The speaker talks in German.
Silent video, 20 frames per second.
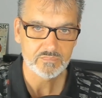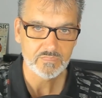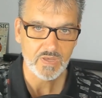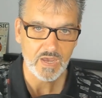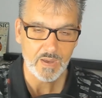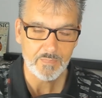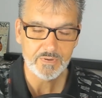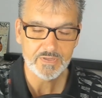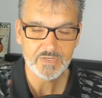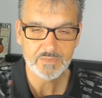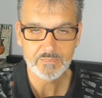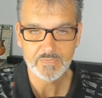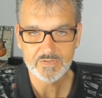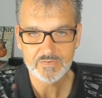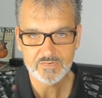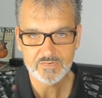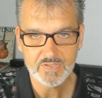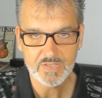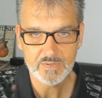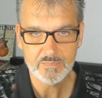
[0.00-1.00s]
arbeitet man
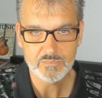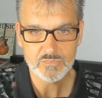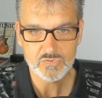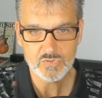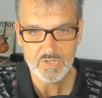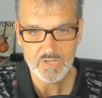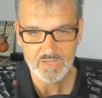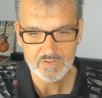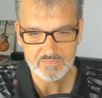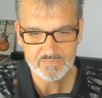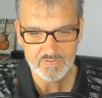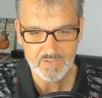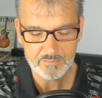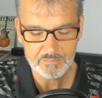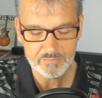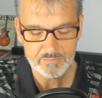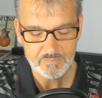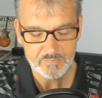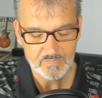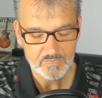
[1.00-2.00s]
eben so
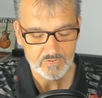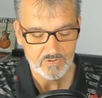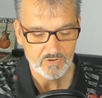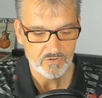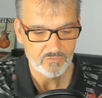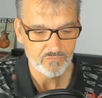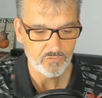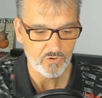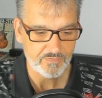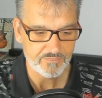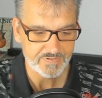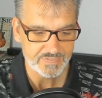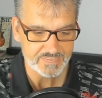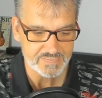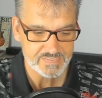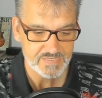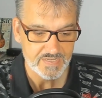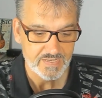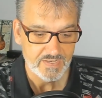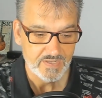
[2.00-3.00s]
langsam
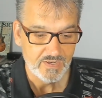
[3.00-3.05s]
vorwärts.